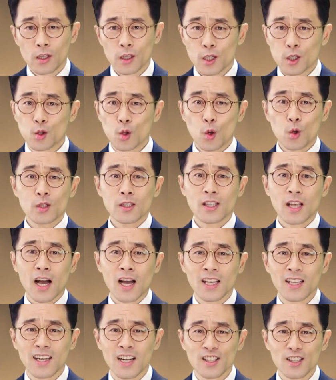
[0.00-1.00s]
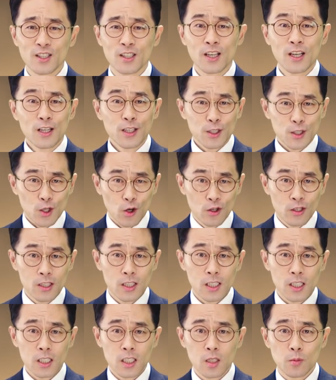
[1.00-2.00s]
기독당이라는
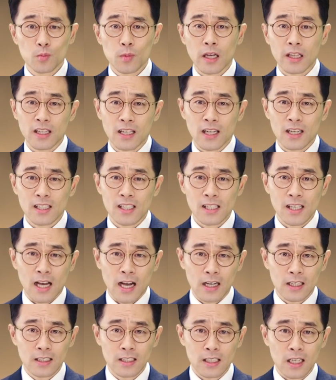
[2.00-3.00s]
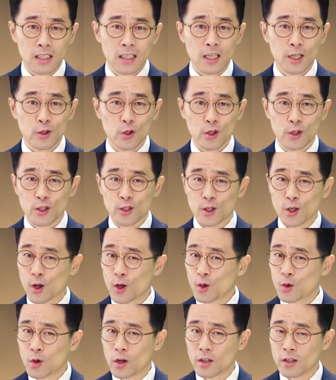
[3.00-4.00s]
정치 집단까지 양산하게 되는
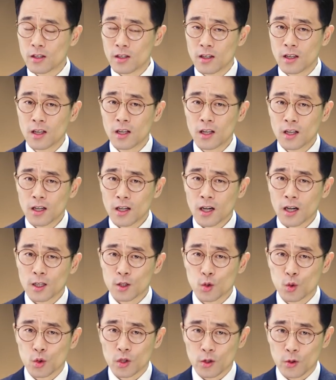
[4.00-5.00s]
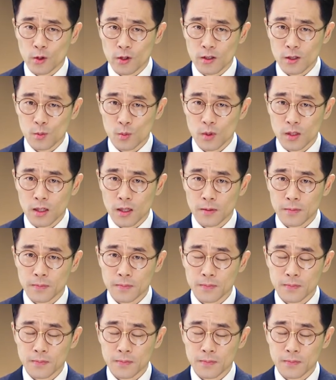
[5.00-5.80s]
결과를 가져오게 된 것입니다.